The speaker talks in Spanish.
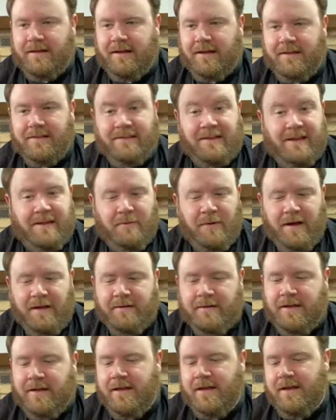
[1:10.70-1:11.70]
antigua,
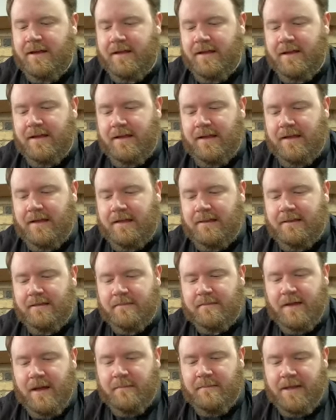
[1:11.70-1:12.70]

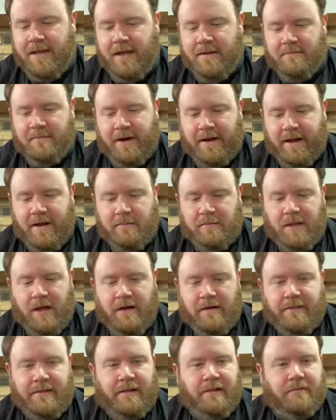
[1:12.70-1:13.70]
también para
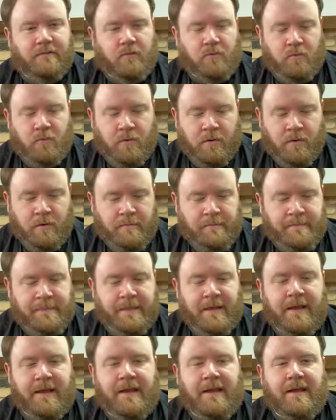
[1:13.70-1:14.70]
hablar del futuro.
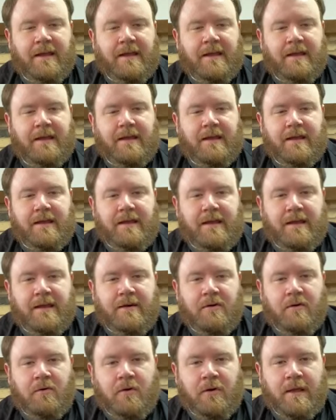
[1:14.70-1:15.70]

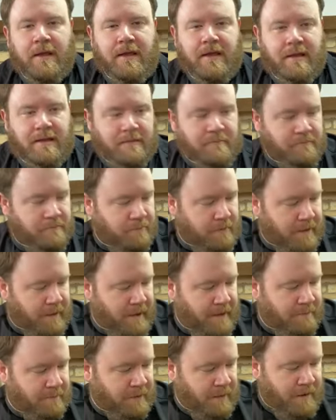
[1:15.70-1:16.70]
Hoy voy
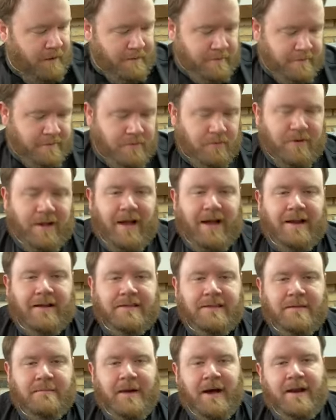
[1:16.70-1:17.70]
a hablar, so cada
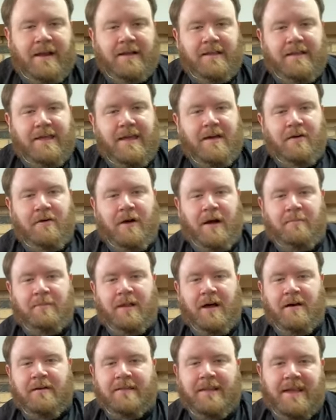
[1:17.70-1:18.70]
semana quiero
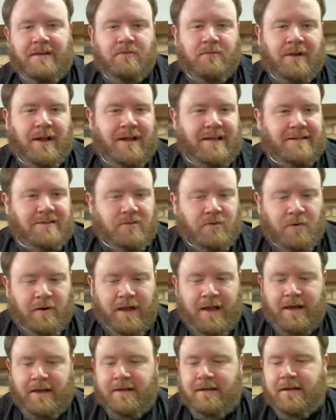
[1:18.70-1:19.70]
hablar de una
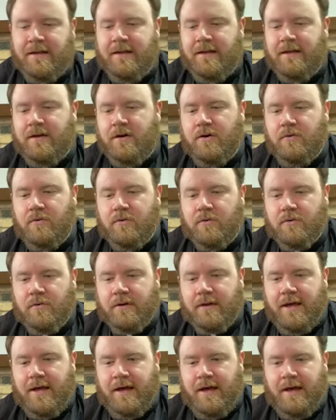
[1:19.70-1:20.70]
historia o
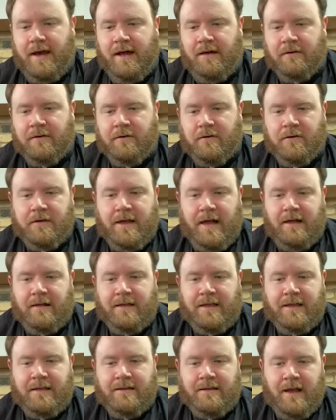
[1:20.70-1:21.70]
una, algo,
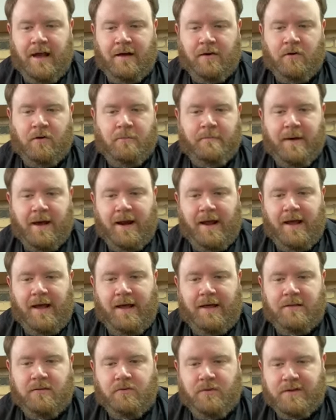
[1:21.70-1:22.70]
alguien, algo
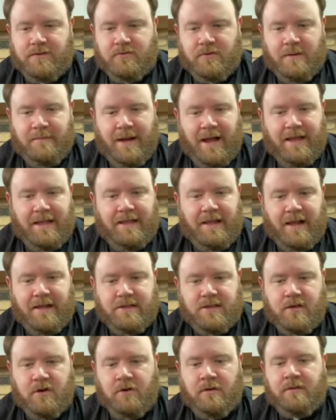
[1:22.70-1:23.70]
para nuestra
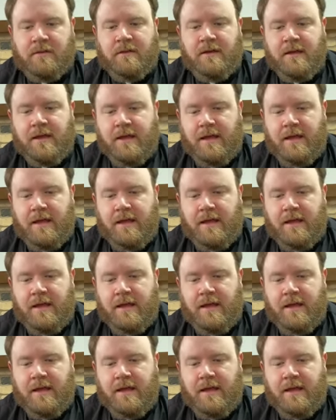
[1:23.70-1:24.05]
imaginación.